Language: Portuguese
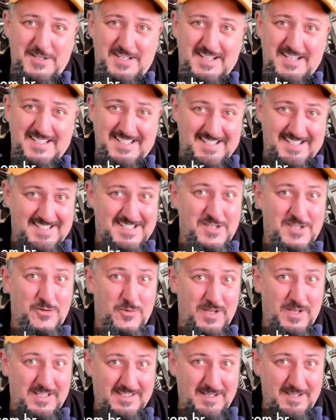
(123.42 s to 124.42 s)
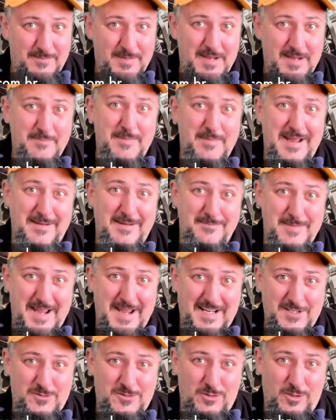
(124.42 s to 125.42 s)
650 também, Mad
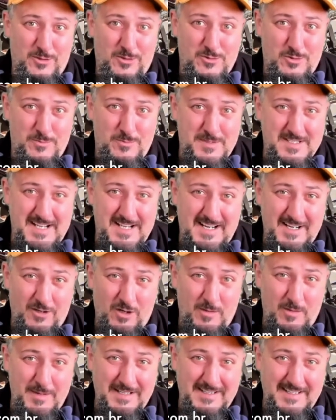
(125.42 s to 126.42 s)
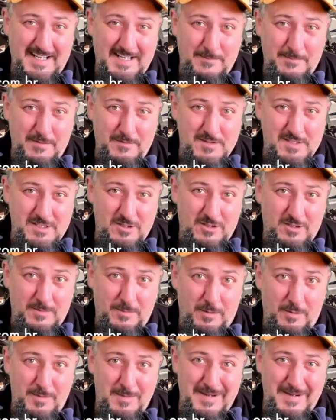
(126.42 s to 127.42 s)
Max, toda customizada, regulamentada para você não ter
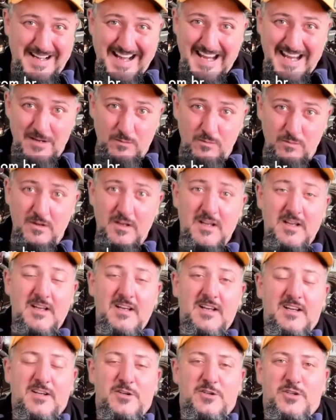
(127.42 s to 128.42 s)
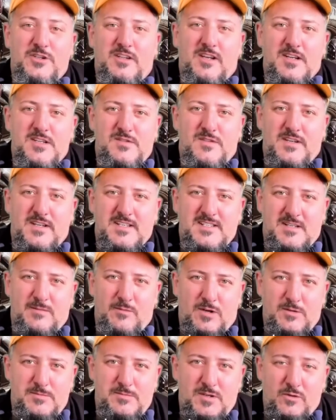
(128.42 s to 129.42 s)
problema nenhum de transferir essa
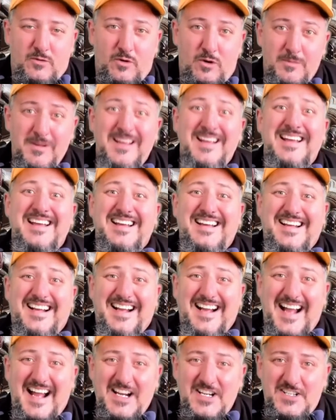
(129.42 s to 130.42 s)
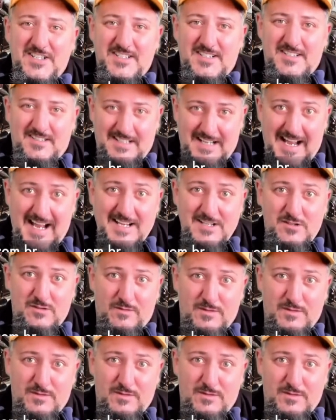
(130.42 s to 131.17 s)
moto para seu nome Caso, caso